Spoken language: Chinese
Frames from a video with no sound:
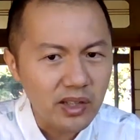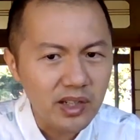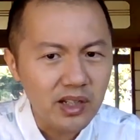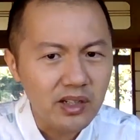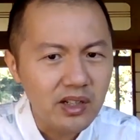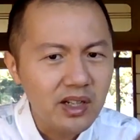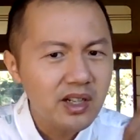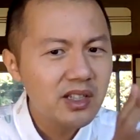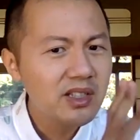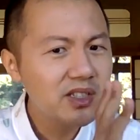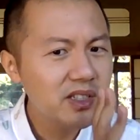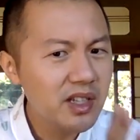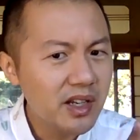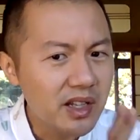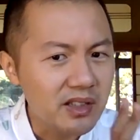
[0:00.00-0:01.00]
定
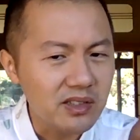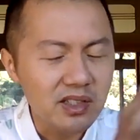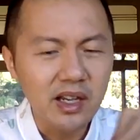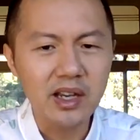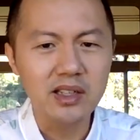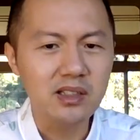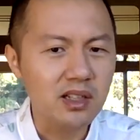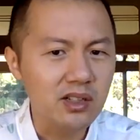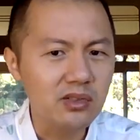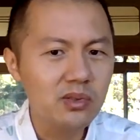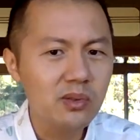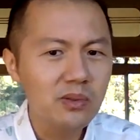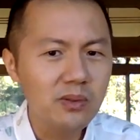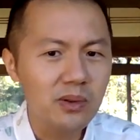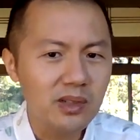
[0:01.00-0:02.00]
现在这个
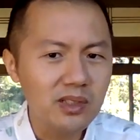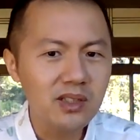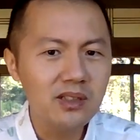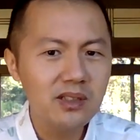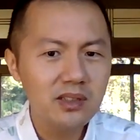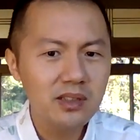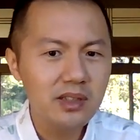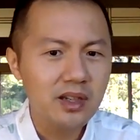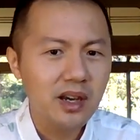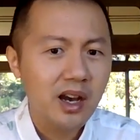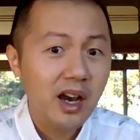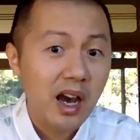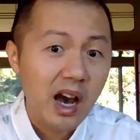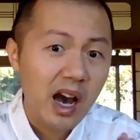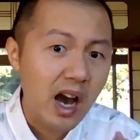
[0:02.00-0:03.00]
中国经济
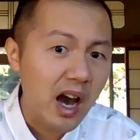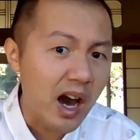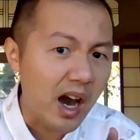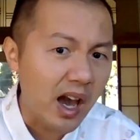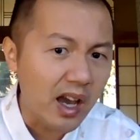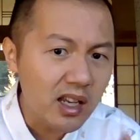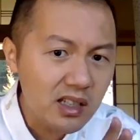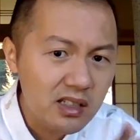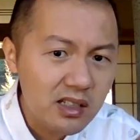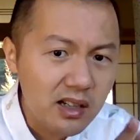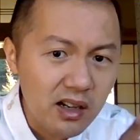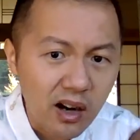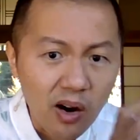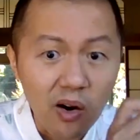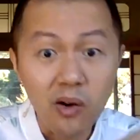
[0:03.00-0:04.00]
还是
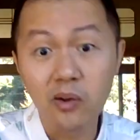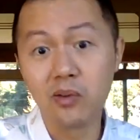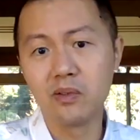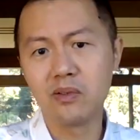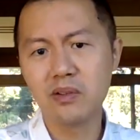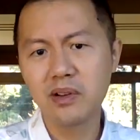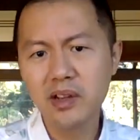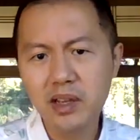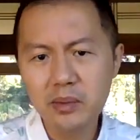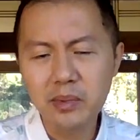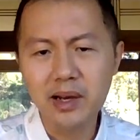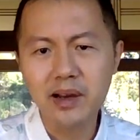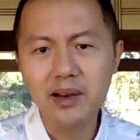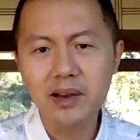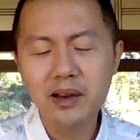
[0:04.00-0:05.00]
个红利
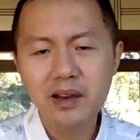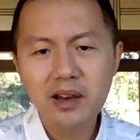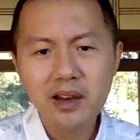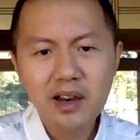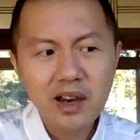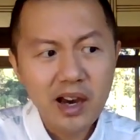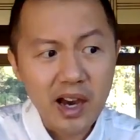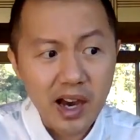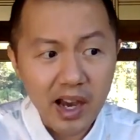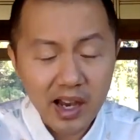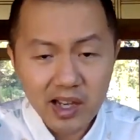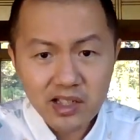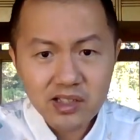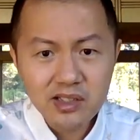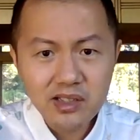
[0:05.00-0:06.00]
吗？
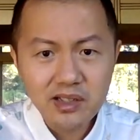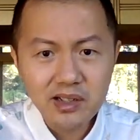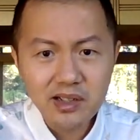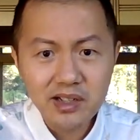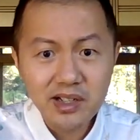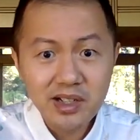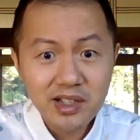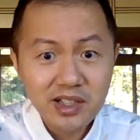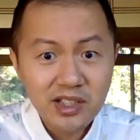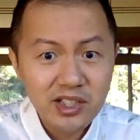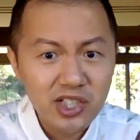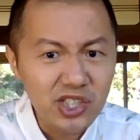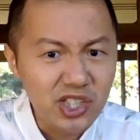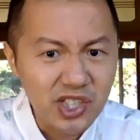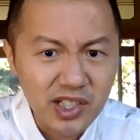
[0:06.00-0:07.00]
还是个
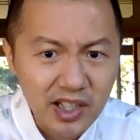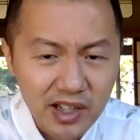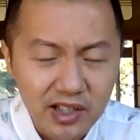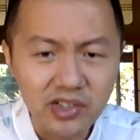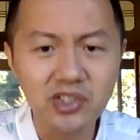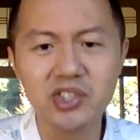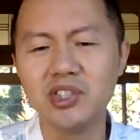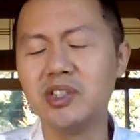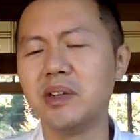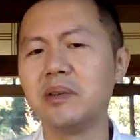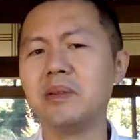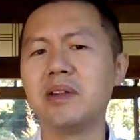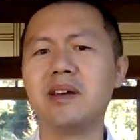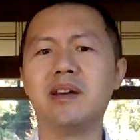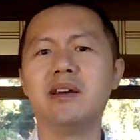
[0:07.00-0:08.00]
陷阱
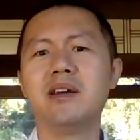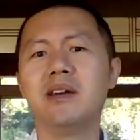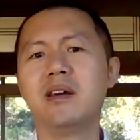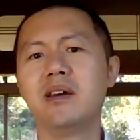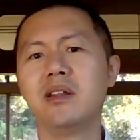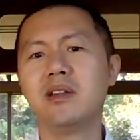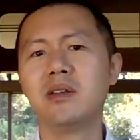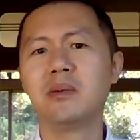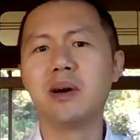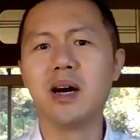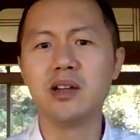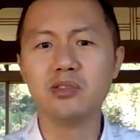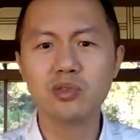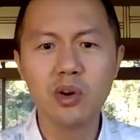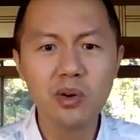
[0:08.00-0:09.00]
呢？对
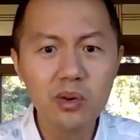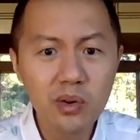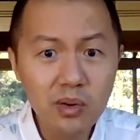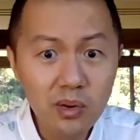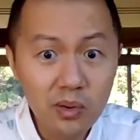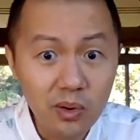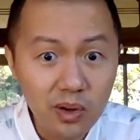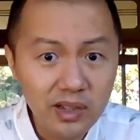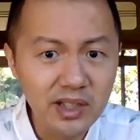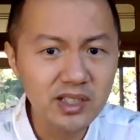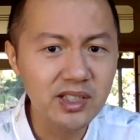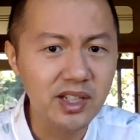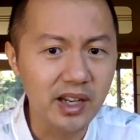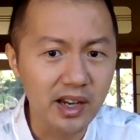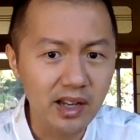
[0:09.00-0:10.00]
吧？中国的
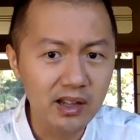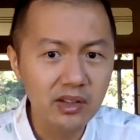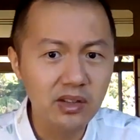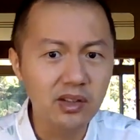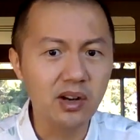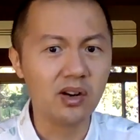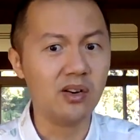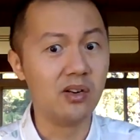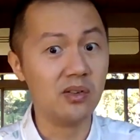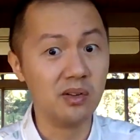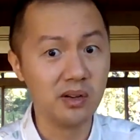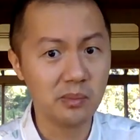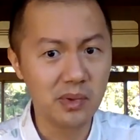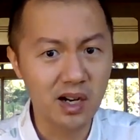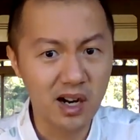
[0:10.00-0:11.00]
钱
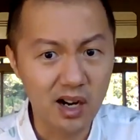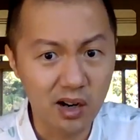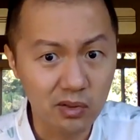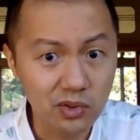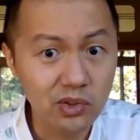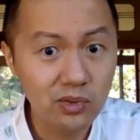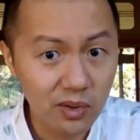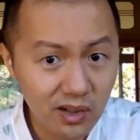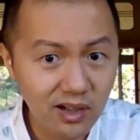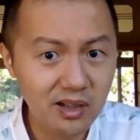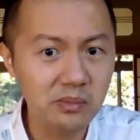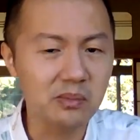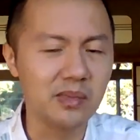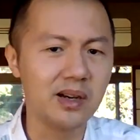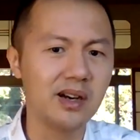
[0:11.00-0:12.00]
有那么好
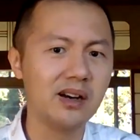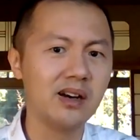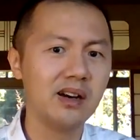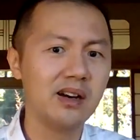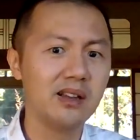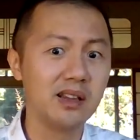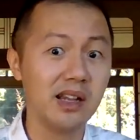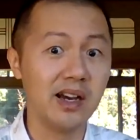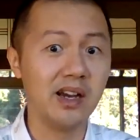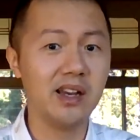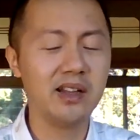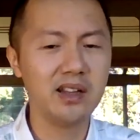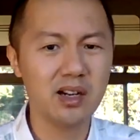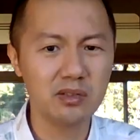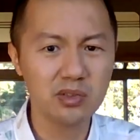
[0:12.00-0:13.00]
赚吗？
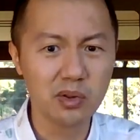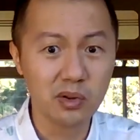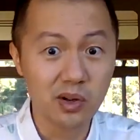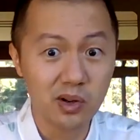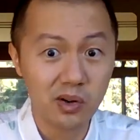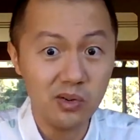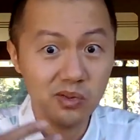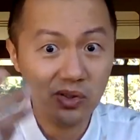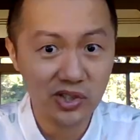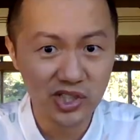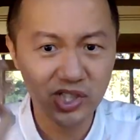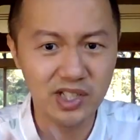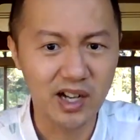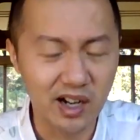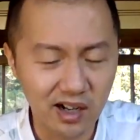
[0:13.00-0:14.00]
来到就共
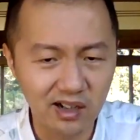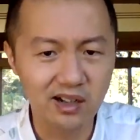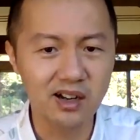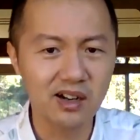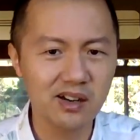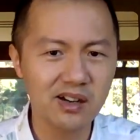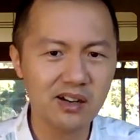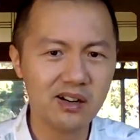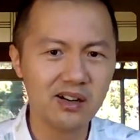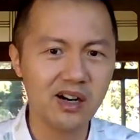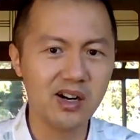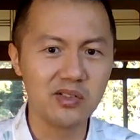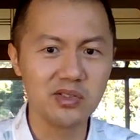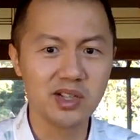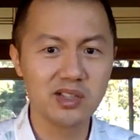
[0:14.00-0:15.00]
享了。哎呦，
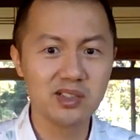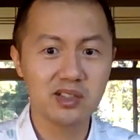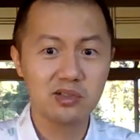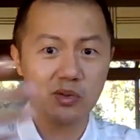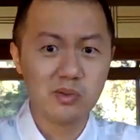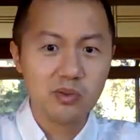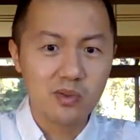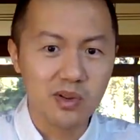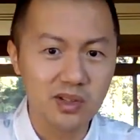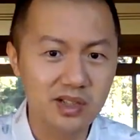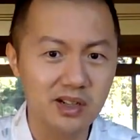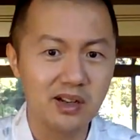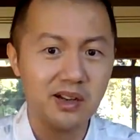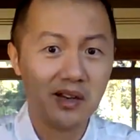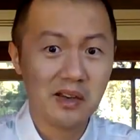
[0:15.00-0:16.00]
好像这个中国
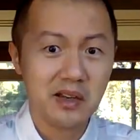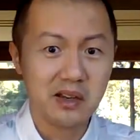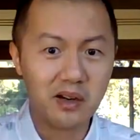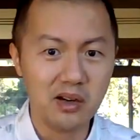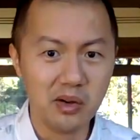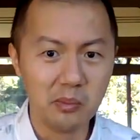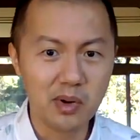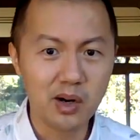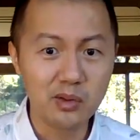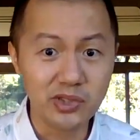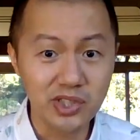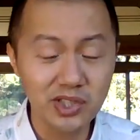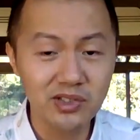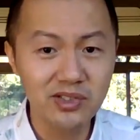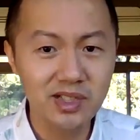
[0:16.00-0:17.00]
是呃冒
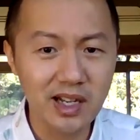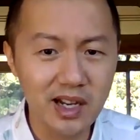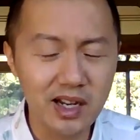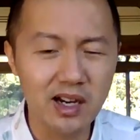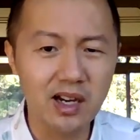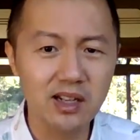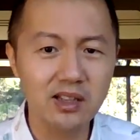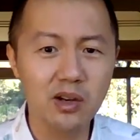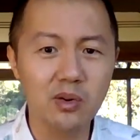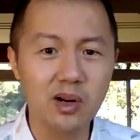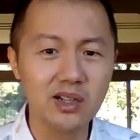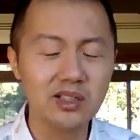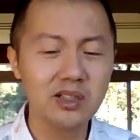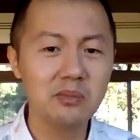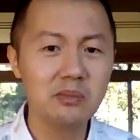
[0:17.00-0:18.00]
金山啊，这个
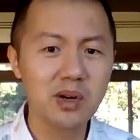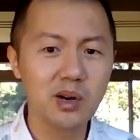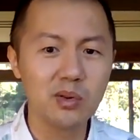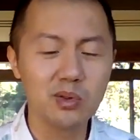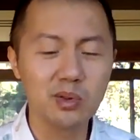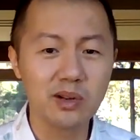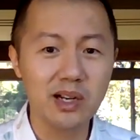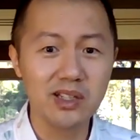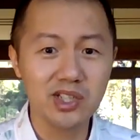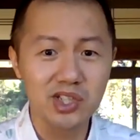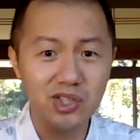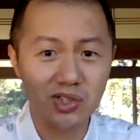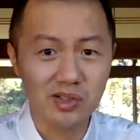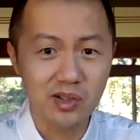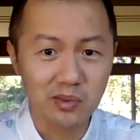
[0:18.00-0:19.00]
黄金冒出来，这
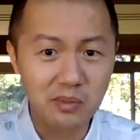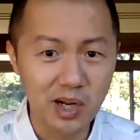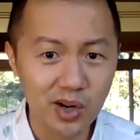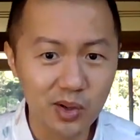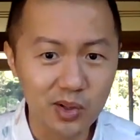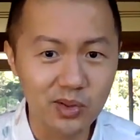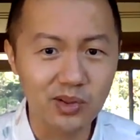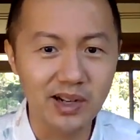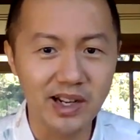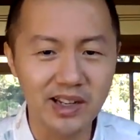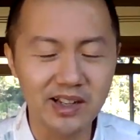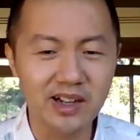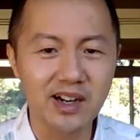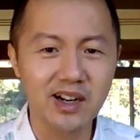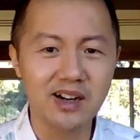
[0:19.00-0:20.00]
石油冒出来
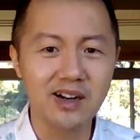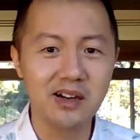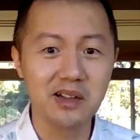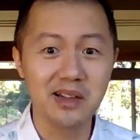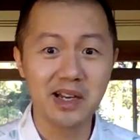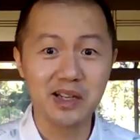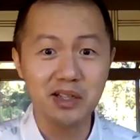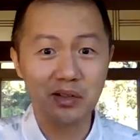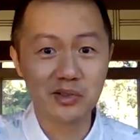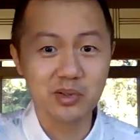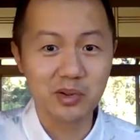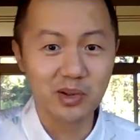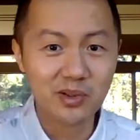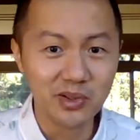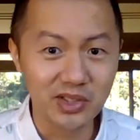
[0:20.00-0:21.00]
一样啊，来到
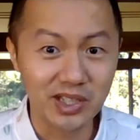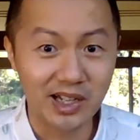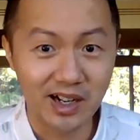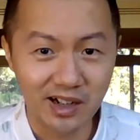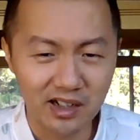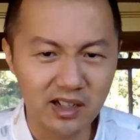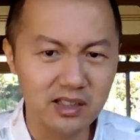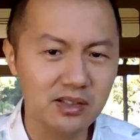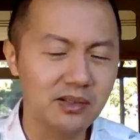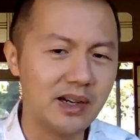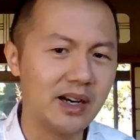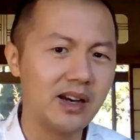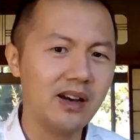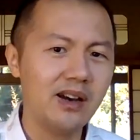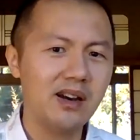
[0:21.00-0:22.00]
就共享了，是
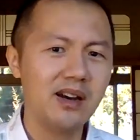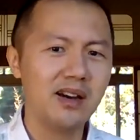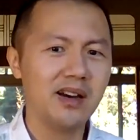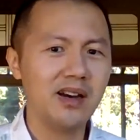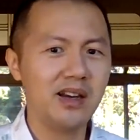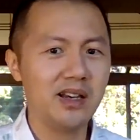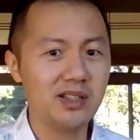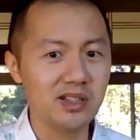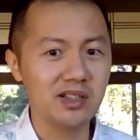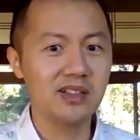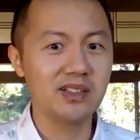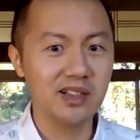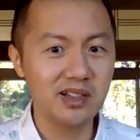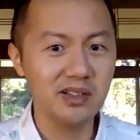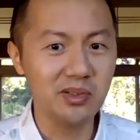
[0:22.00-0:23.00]
吧？哎，所
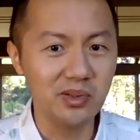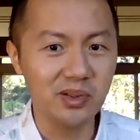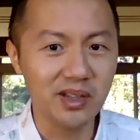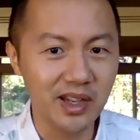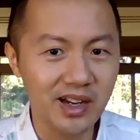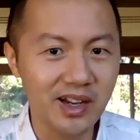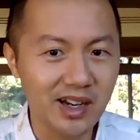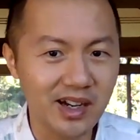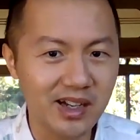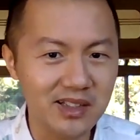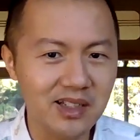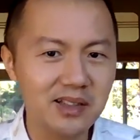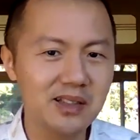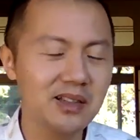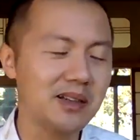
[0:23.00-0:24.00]
以这个语言啊，
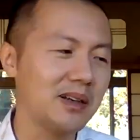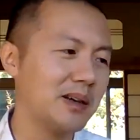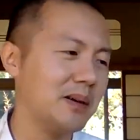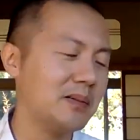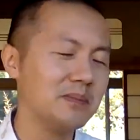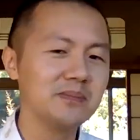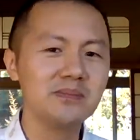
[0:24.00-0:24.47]
真的是。